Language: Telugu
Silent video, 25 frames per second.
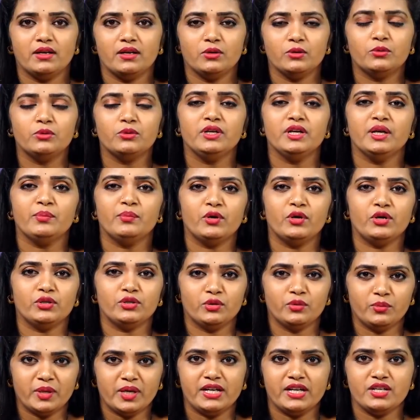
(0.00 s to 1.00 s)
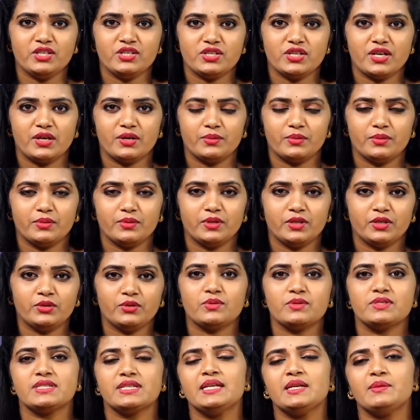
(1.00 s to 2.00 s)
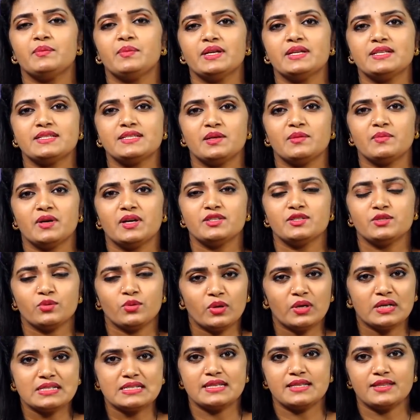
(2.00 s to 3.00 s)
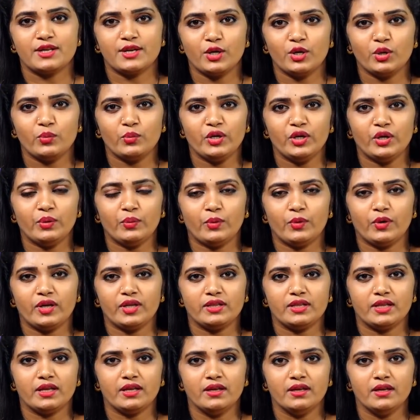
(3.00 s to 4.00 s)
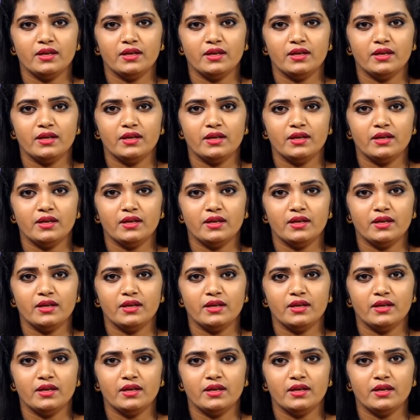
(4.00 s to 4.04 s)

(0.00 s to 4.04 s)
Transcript: గుండెపోటుతో మరణించారు దీంతో సినీ పరిశ్రమ శోకసంద్రంలో మునిగిపోయింది